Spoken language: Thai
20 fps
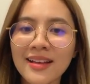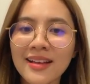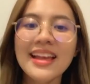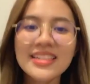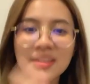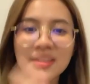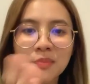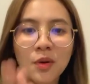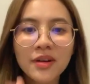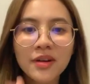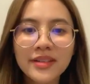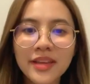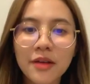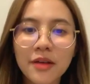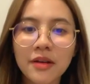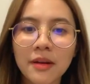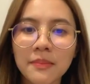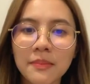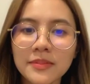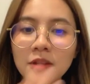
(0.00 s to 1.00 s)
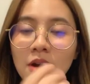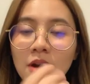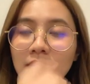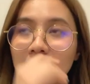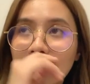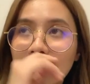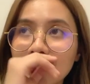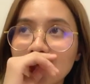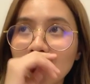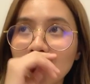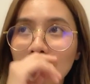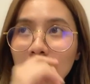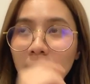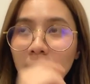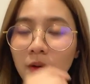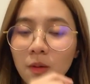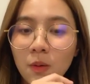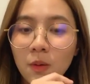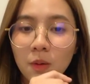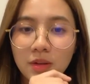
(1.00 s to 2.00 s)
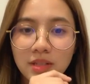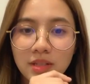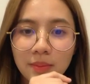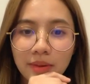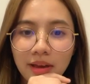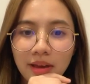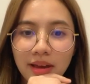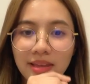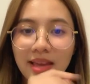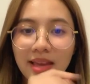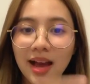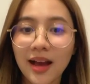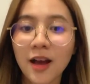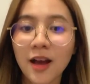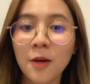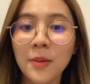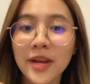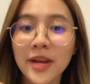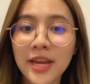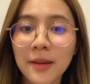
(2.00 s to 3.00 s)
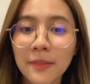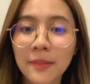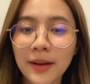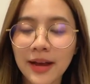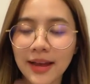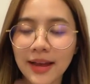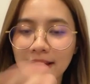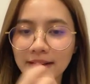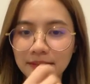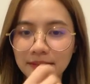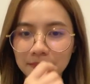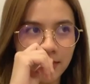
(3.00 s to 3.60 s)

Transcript: น่าจะบนเกี่ยวกับตอนนั้นจบม .6 ใช่ไหมคะอยากเข้าพยาบาล